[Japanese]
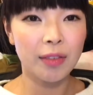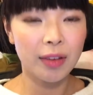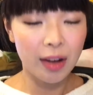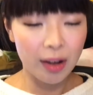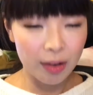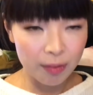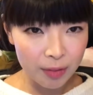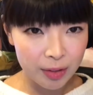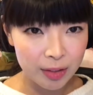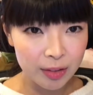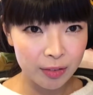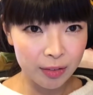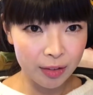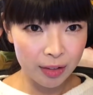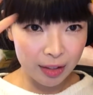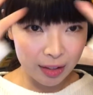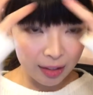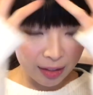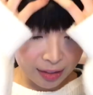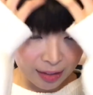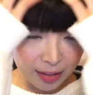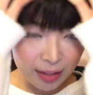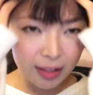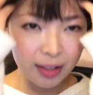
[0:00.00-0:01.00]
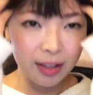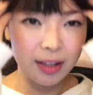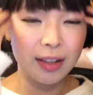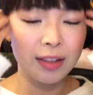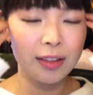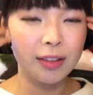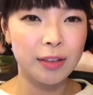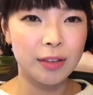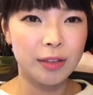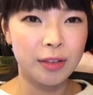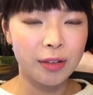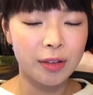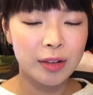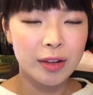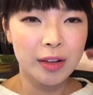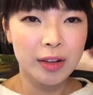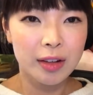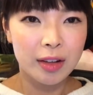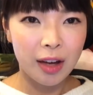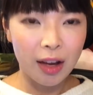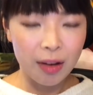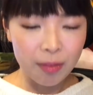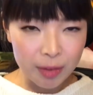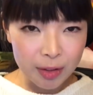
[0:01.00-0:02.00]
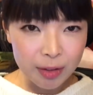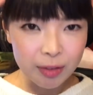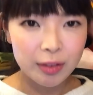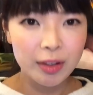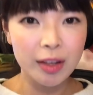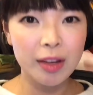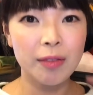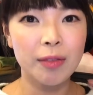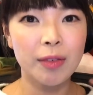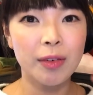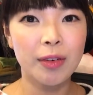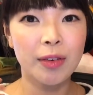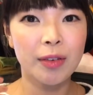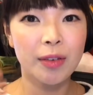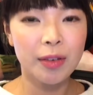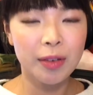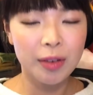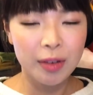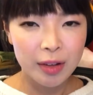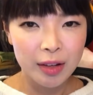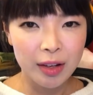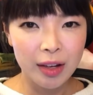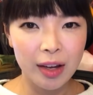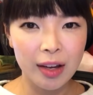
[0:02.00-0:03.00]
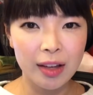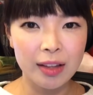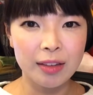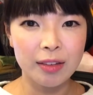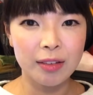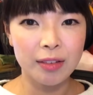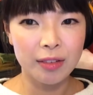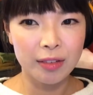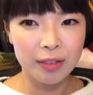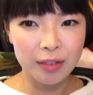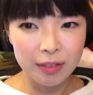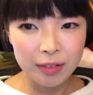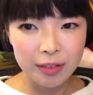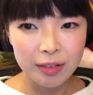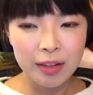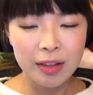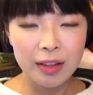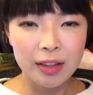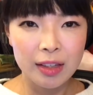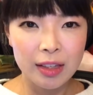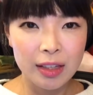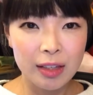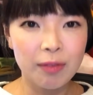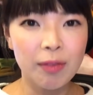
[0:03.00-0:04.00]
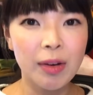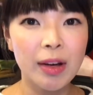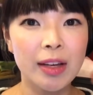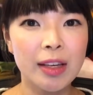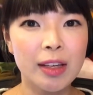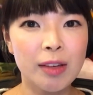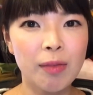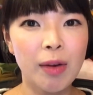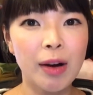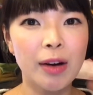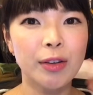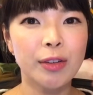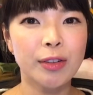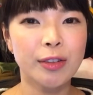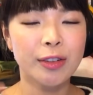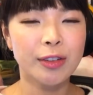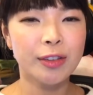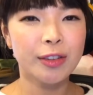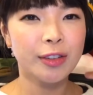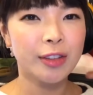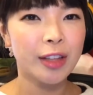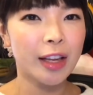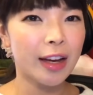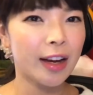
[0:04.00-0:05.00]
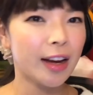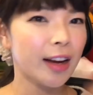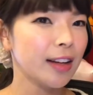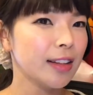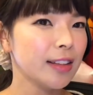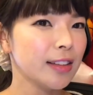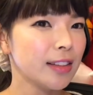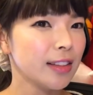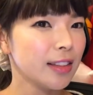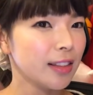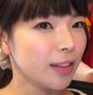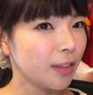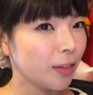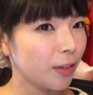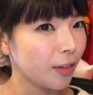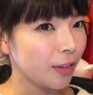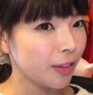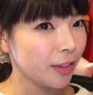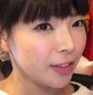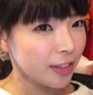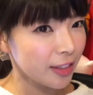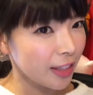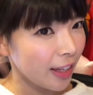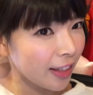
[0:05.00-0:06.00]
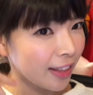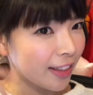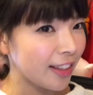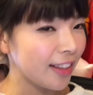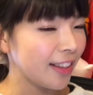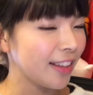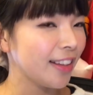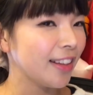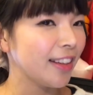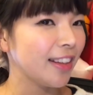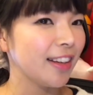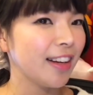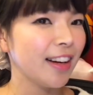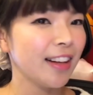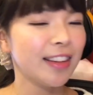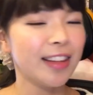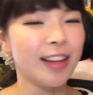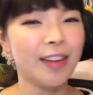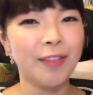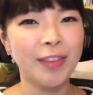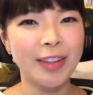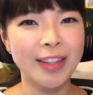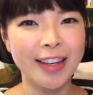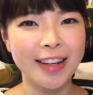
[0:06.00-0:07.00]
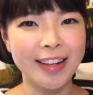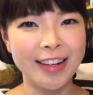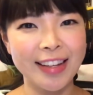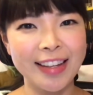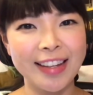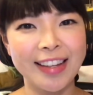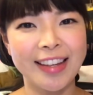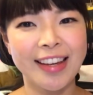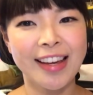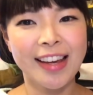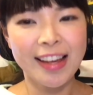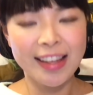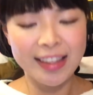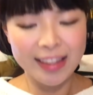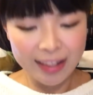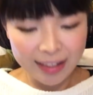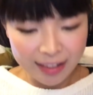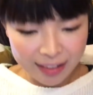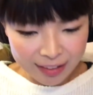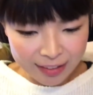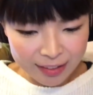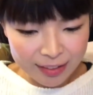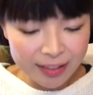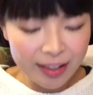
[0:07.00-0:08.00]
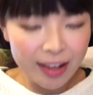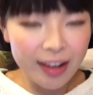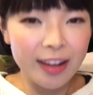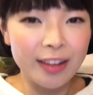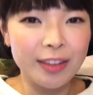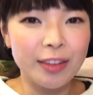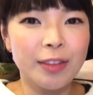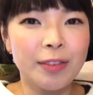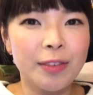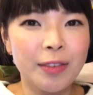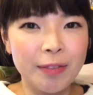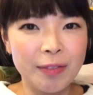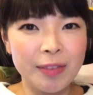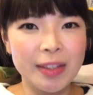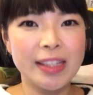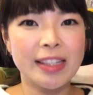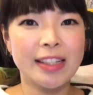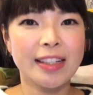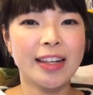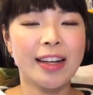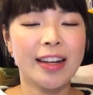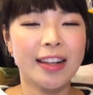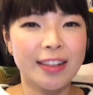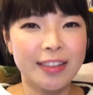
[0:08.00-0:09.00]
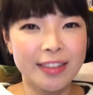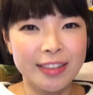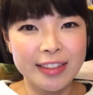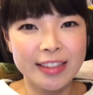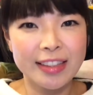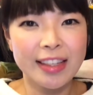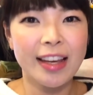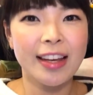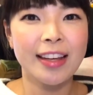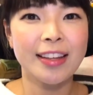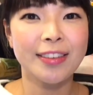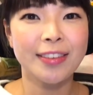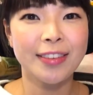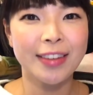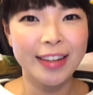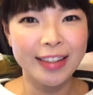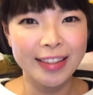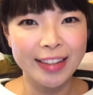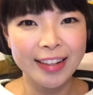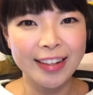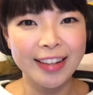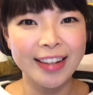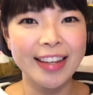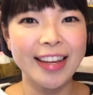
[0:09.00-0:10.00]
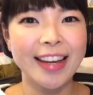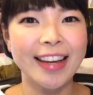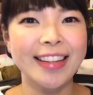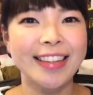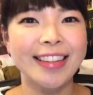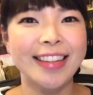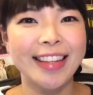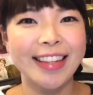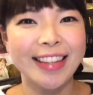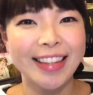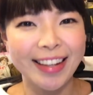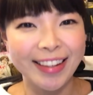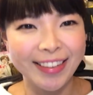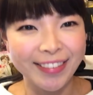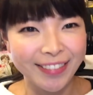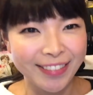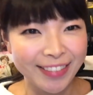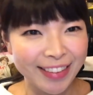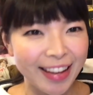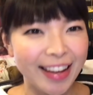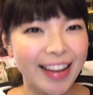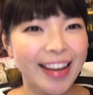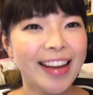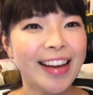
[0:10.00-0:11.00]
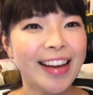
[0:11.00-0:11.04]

髪の毛なんかその髪の毛もあのー今今風な感じでこうシャギー入れてみたりなんかスカートも短くしたいとかなんかやってたような